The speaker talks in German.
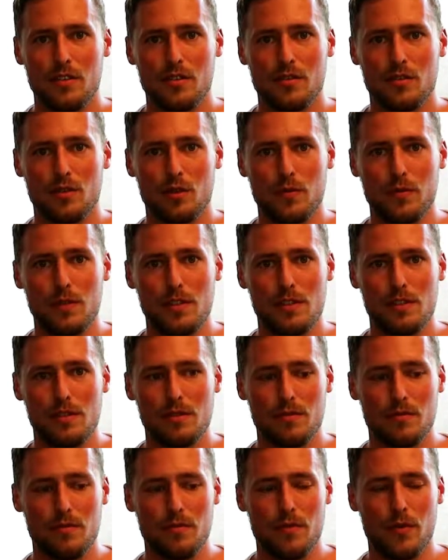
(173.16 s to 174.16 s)
So
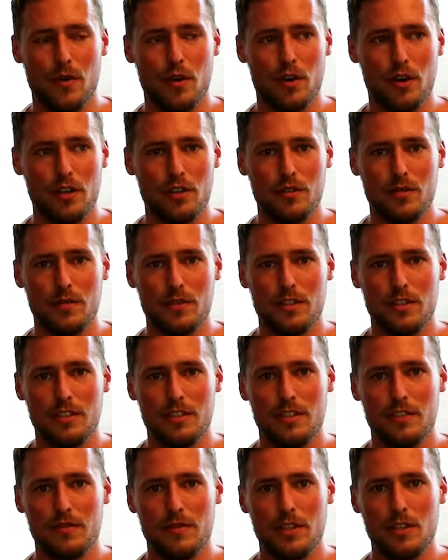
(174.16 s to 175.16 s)
viel für heute, für
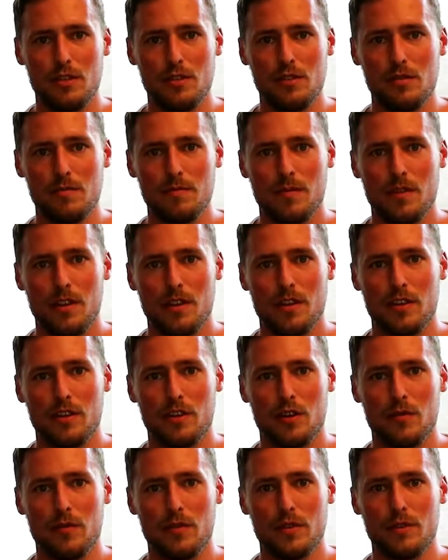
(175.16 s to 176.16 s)
dieses Video.
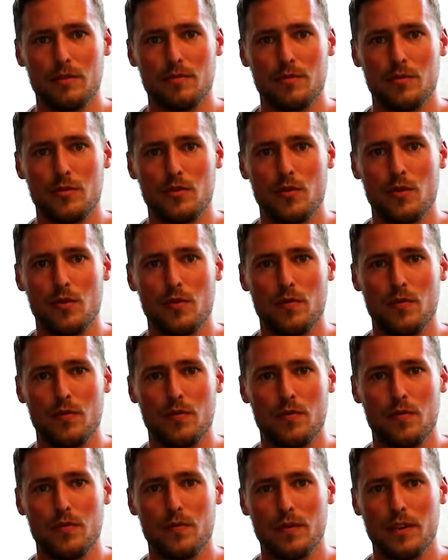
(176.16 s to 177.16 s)
Ich hoffe, du
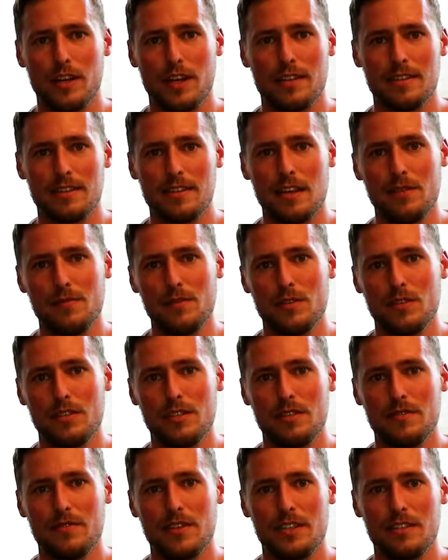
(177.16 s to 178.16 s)
kannst
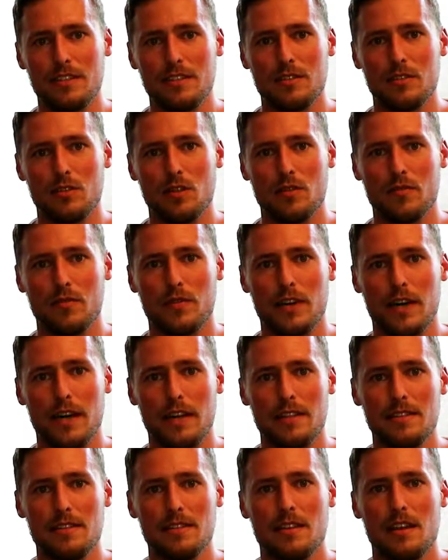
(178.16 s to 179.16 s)
nachvollziehen, was diese
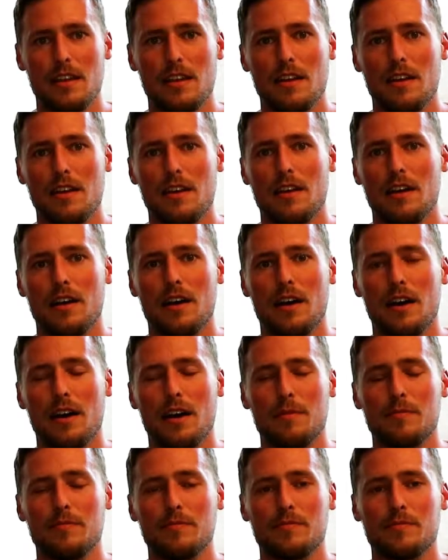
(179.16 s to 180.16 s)
Konferenz
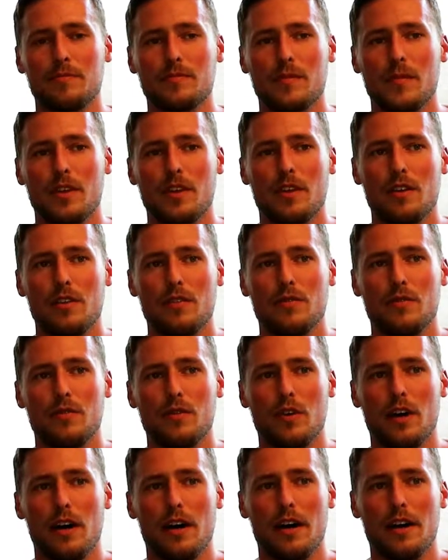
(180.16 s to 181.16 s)
ähm,
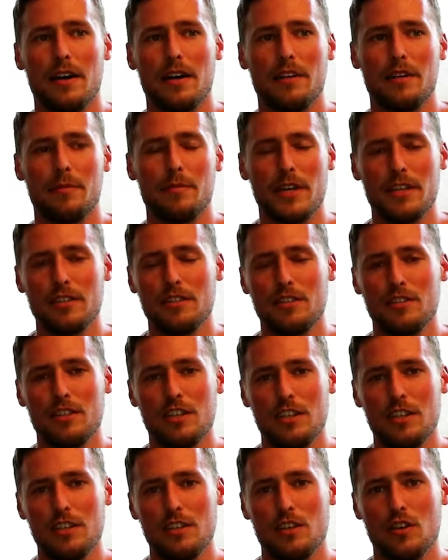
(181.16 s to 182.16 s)
für eine Message
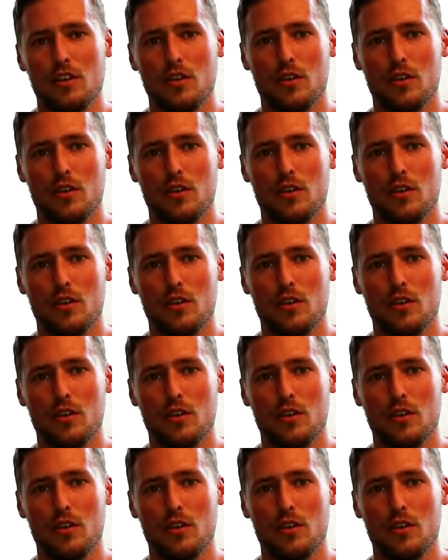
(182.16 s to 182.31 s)
hat.